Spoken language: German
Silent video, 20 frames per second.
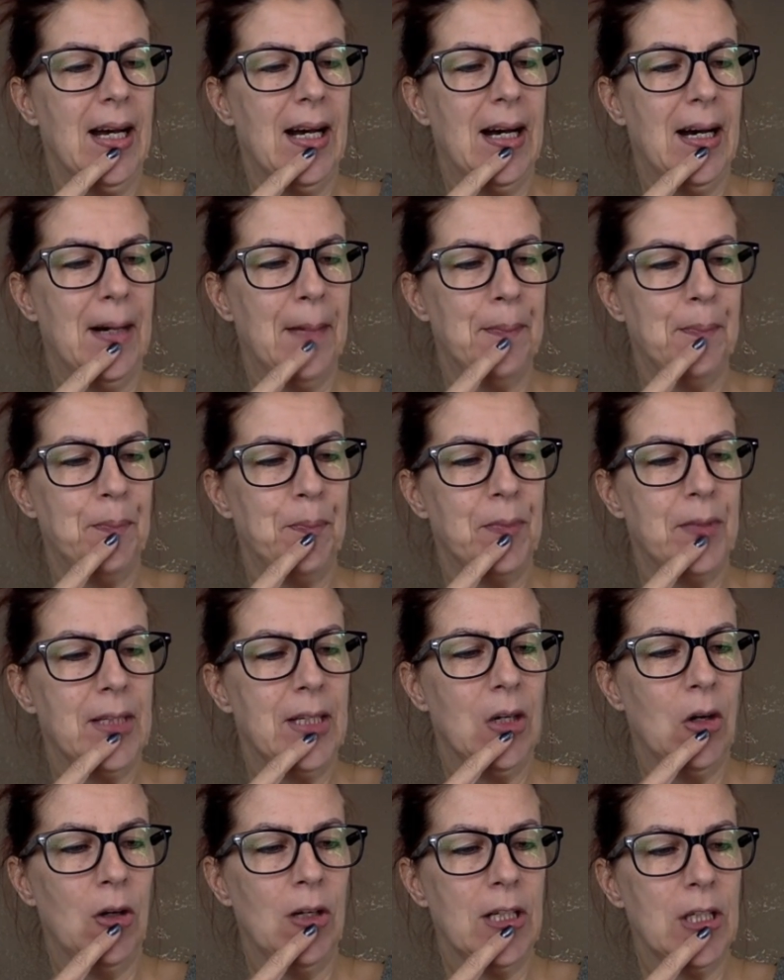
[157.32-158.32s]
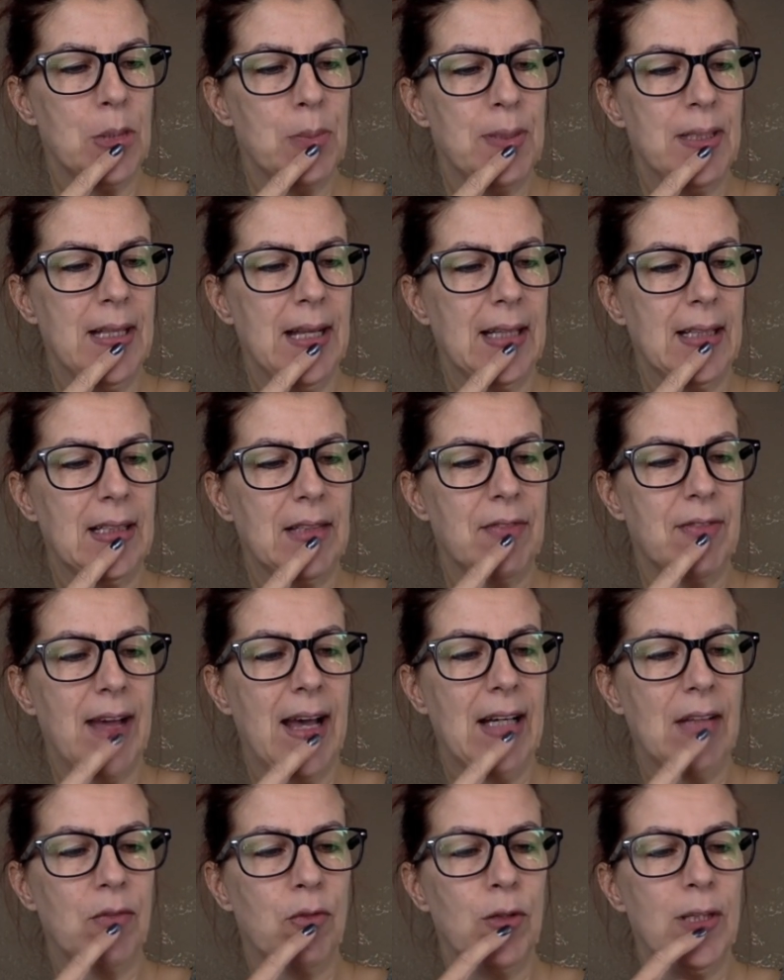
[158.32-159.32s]
Ähm, die Olga Schmidt hat
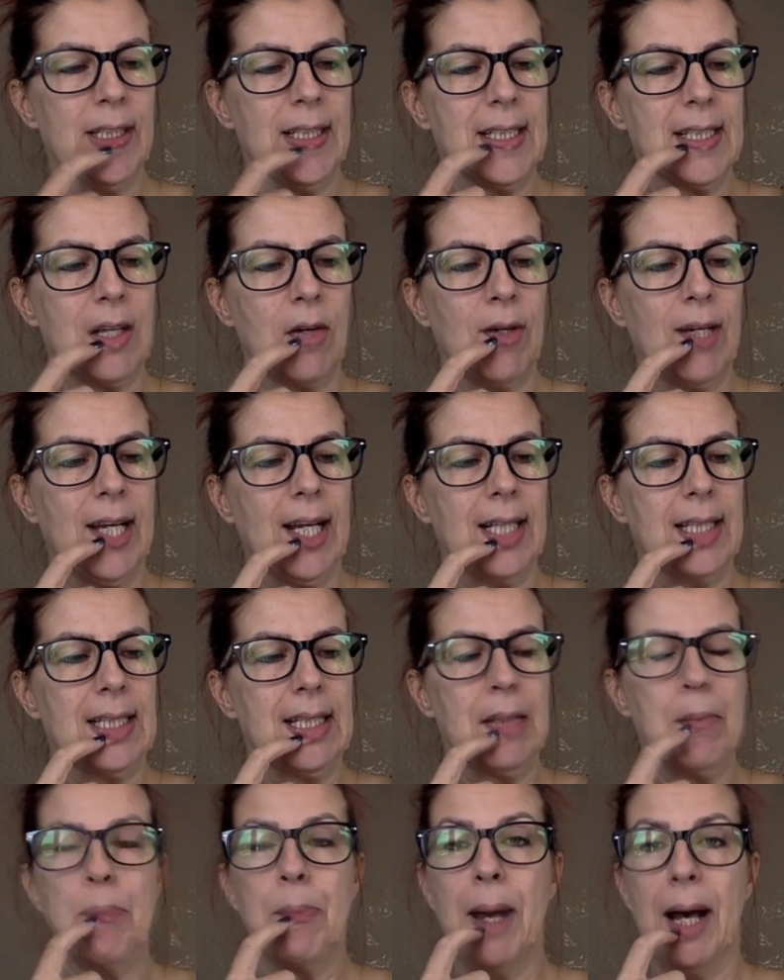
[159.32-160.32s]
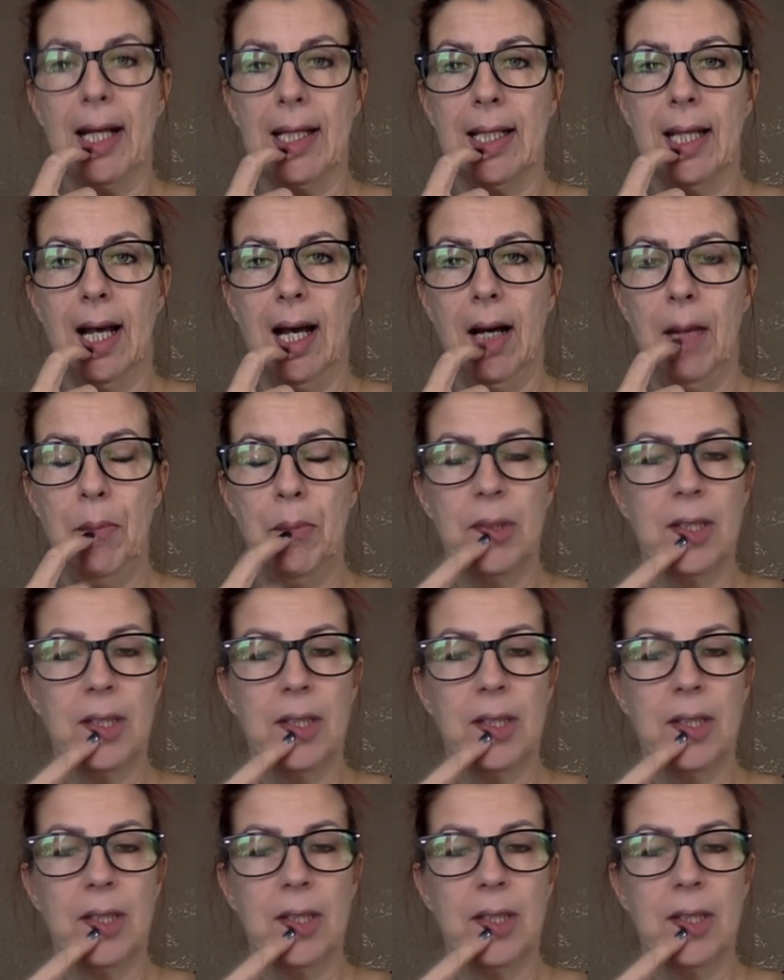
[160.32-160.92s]
gefragt, wo ich das Graukastel im Bad her habe.